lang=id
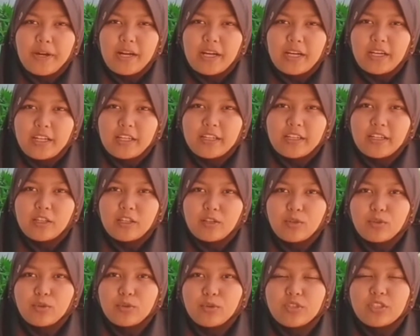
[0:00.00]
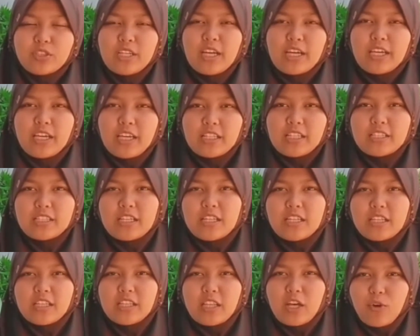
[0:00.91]
prakerin yaitu saya
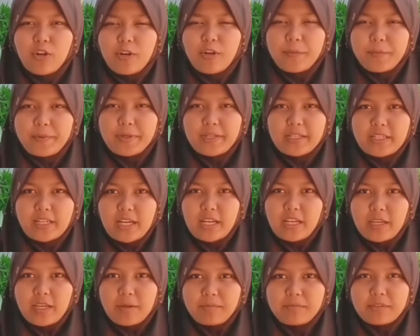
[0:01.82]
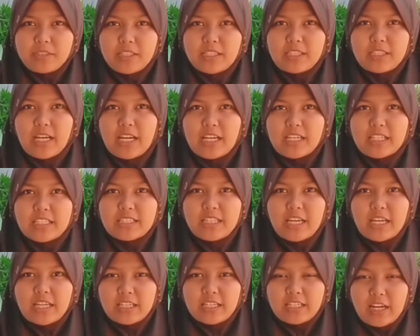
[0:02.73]
jadi tahu lebih dalam tentang
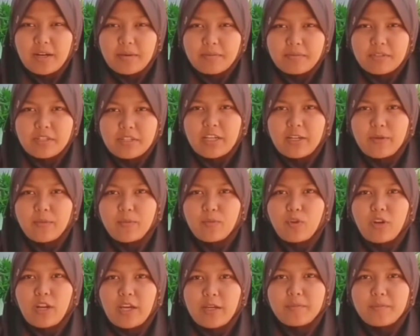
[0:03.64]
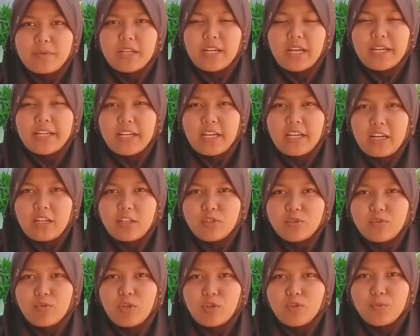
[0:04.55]
Instagram dari mulai menggandakan
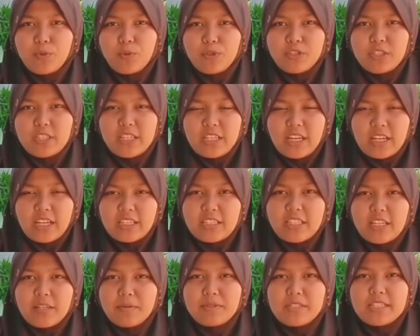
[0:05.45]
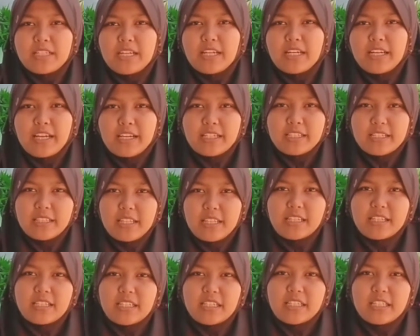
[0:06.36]
suatu postingan dan mencari
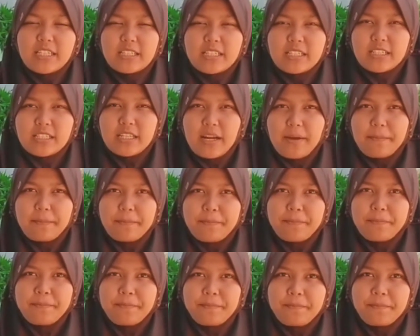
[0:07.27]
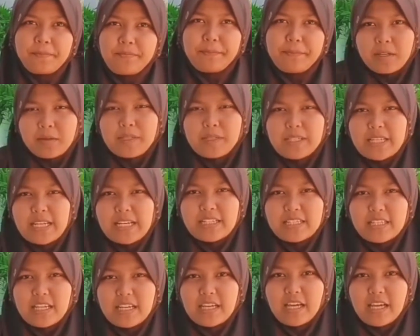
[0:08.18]
hashtag di desktop
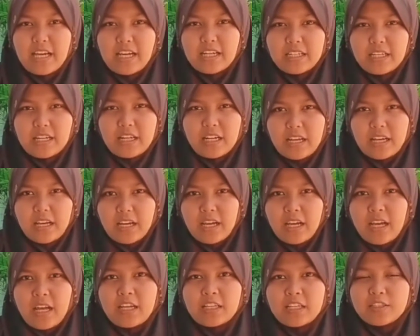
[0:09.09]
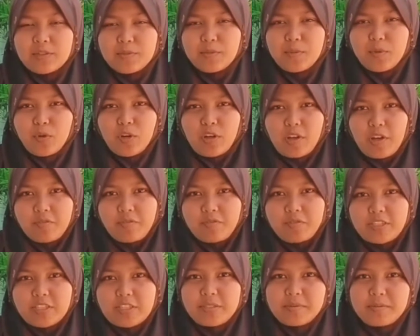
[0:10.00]
saya adalah semoga
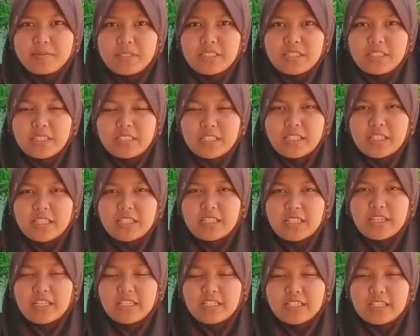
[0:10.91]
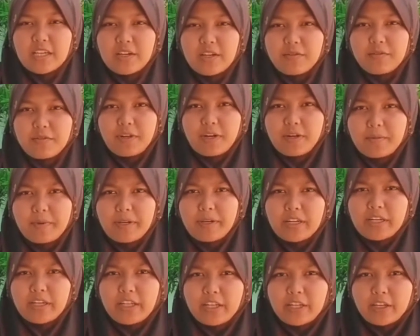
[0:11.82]
visi misi di Sasran
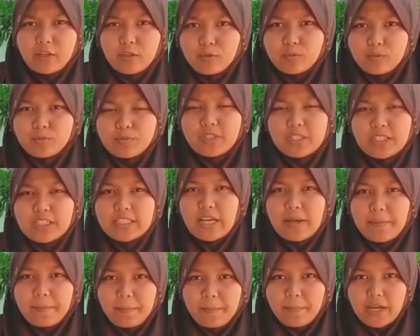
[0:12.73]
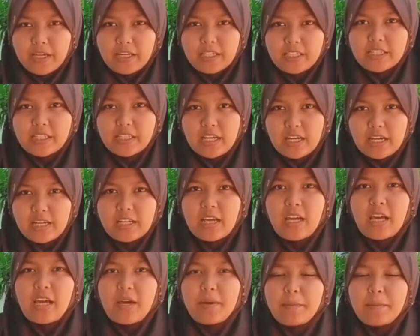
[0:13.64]
Mandiri Group tercapai dan
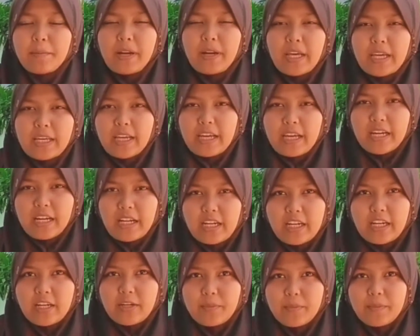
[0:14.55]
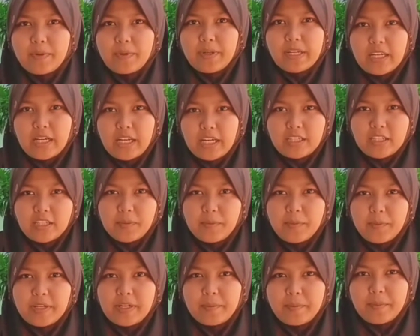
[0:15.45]
pelayanan yang diberikan
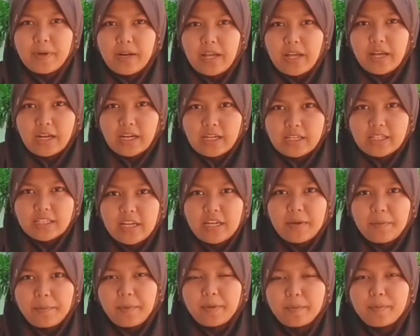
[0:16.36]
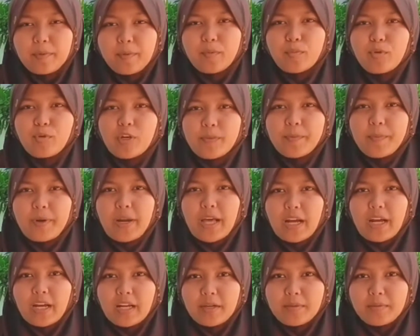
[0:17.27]
kepada pelanggan dapat membuat
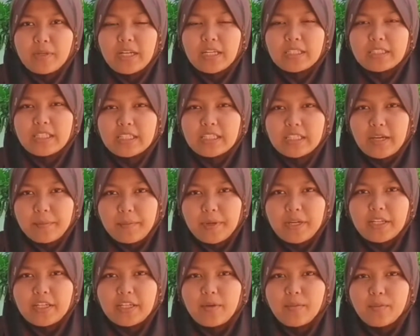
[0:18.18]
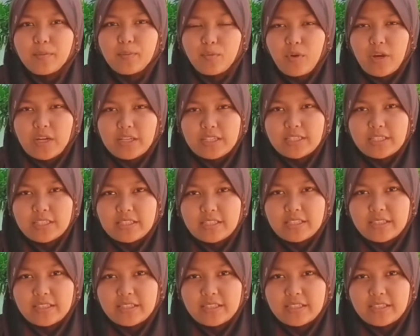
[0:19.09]
pelanggan merasa nyaman dan puas.